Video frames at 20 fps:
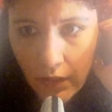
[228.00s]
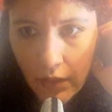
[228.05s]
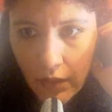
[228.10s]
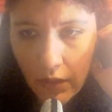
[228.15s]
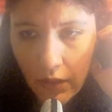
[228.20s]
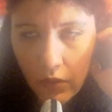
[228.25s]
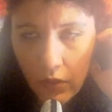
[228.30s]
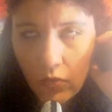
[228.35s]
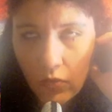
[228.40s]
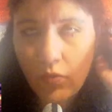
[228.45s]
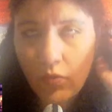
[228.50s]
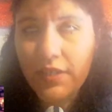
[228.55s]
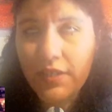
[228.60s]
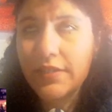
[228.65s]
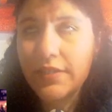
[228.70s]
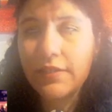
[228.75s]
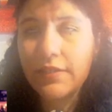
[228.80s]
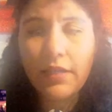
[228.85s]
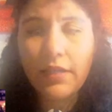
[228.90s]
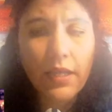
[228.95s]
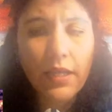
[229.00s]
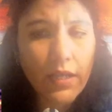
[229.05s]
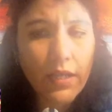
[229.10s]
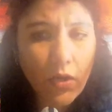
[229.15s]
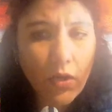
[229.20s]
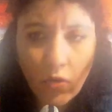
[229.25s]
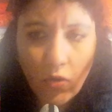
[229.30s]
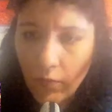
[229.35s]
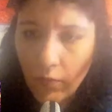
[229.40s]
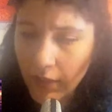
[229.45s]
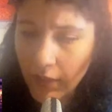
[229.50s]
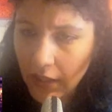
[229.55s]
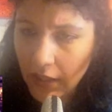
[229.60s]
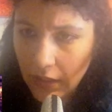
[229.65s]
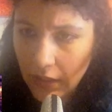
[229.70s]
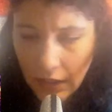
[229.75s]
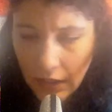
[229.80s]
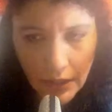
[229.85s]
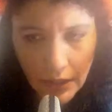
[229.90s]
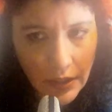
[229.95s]
no es nada cómica
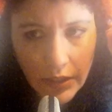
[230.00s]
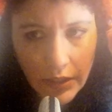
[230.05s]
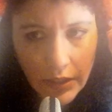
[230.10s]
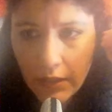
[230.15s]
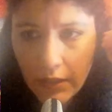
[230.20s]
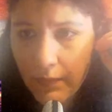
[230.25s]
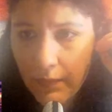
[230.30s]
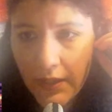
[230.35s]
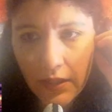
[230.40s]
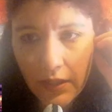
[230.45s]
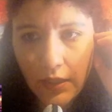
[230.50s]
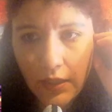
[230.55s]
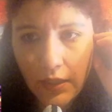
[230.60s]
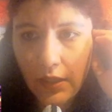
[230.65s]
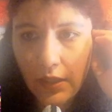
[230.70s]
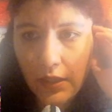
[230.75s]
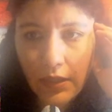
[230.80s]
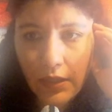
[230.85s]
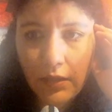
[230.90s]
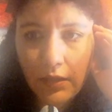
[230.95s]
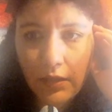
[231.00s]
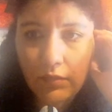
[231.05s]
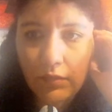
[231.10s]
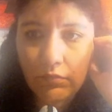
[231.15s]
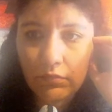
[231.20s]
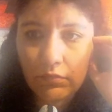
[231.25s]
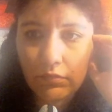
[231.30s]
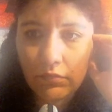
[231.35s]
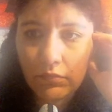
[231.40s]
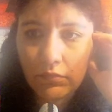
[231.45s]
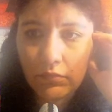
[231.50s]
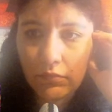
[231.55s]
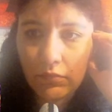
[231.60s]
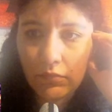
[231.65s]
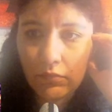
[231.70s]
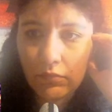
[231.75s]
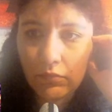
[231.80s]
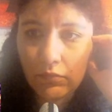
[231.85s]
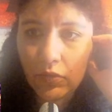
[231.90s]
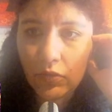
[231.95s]
ni nada divertida,
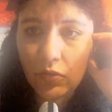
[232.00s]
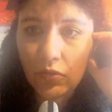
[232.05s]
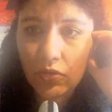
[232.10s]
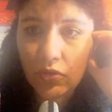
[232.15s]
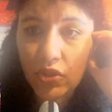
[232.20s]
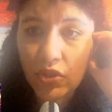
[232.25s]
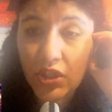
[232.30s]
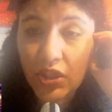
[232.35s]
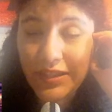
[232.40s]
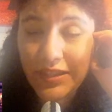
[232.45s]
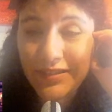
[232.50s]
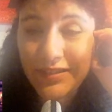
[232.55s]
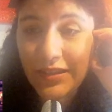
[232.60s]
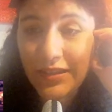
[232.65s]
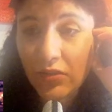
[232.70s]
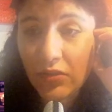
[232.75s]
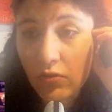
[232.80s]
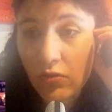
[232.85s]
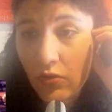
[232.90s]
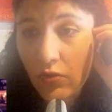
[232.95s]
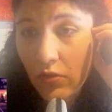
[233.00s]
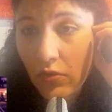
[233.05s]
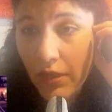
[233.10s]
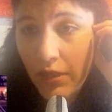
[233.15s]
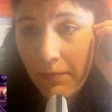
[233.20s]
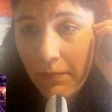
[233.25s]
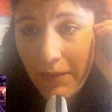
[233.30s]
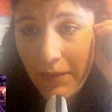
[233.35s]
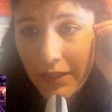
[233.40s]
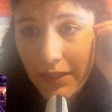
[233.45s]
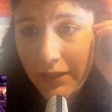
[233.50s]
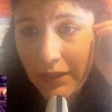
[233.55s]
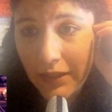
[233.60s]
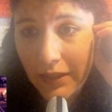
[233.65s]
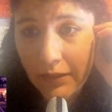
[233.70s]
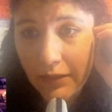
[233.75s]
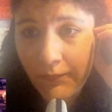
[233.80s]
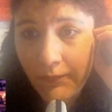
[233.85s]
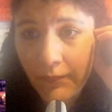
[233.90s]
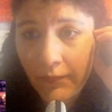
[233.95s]
los chistes no
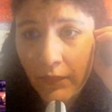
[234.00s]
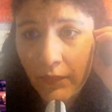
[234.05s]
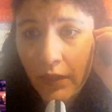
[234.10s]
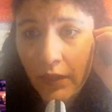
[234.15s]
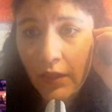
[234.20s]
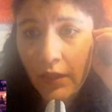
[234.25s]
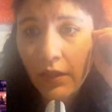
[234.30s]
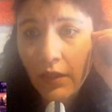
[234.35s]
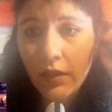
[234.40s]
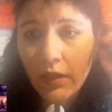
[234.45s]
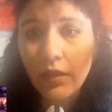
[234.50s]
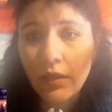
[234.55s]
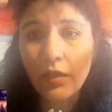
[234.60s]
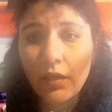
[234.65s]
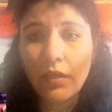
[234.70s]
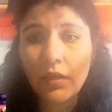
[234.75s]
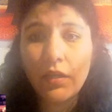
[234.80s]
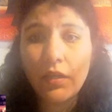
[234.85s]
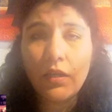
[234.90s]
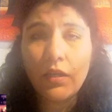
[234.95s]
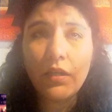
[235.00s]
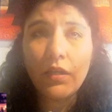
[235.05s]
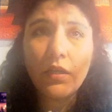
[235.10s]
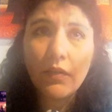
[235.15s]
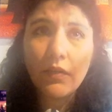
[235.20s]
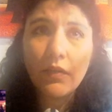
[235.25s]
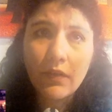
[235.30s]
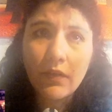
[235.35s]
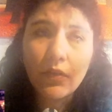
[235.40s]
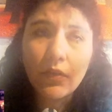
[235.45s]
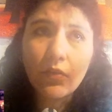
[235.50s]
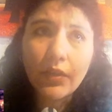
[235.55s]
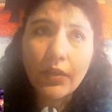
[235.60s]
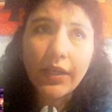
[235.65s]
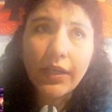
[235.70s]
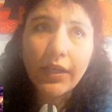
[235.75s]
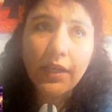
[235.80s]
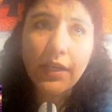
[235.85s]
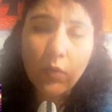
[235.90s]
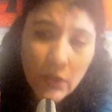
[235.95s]
rematan y se
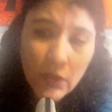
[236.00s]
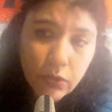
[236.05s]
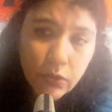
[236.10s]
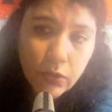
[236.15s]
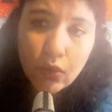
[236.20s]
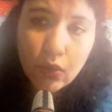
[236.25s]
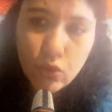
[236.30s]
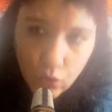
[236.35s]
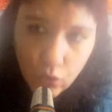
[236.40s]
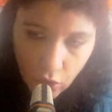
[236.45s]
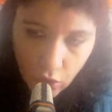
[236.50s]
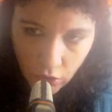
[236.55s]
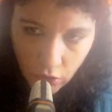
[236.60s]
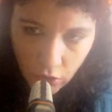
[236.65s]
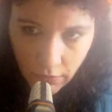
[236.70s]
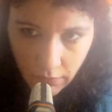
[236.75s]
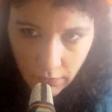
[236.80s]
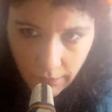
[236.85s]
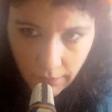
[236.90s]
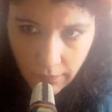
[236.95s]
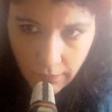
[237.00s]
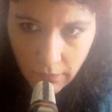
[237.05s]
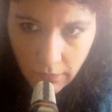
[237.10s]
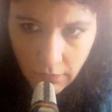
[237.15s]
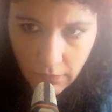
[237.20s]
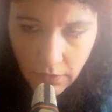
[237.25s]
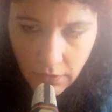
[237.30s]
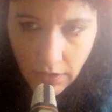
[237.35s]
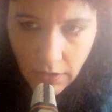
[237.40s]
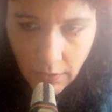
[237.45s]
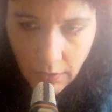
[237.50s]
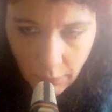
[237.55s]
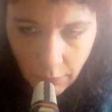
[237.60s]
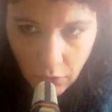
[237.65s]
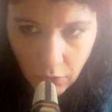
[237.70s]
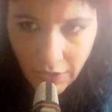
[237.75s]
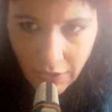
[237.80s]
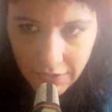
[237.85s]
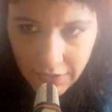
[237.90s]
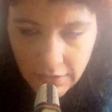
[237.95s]
nota que no es lo suyo de
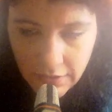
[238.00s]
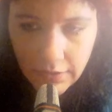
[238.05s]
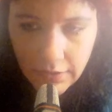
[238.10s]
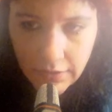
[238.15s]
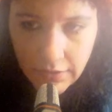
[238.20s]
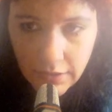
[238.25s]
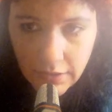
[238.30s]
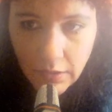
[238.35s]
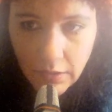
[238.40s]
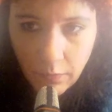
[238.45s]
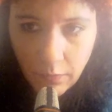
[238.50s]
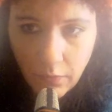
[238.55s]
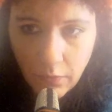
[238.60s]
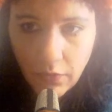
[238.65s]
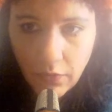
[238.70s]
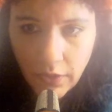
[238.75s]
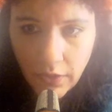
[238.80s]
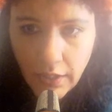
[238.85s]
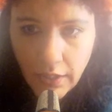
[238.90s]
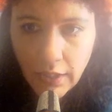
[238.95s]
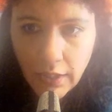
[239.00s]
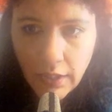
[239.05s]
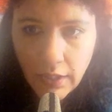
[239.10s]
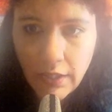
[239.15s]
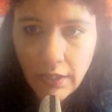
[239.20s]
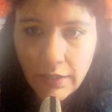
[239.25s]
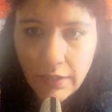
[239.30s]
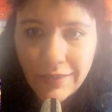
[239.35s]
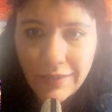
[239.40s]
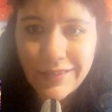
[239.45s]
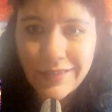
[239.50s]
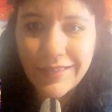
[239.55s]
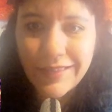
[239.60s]
Japón hacer este tipo de, de